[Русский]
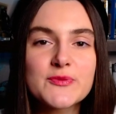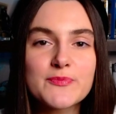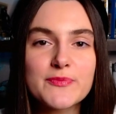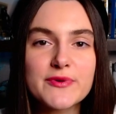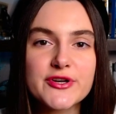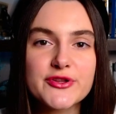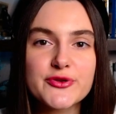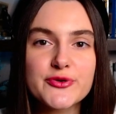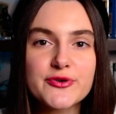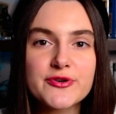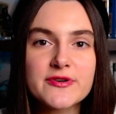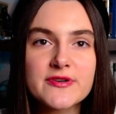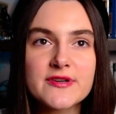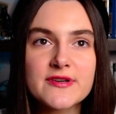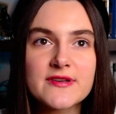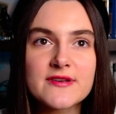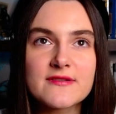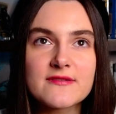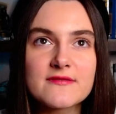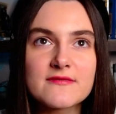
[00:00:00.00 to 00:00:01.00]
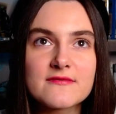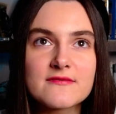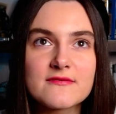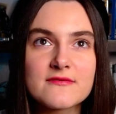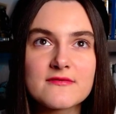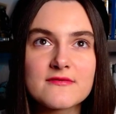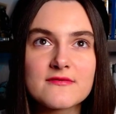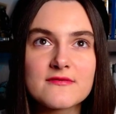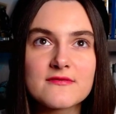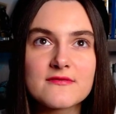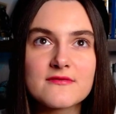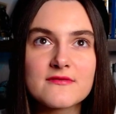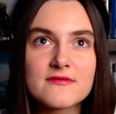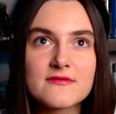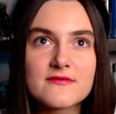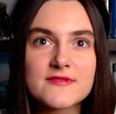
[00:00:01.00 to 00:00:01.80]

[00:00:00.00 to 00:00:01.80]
по которой э,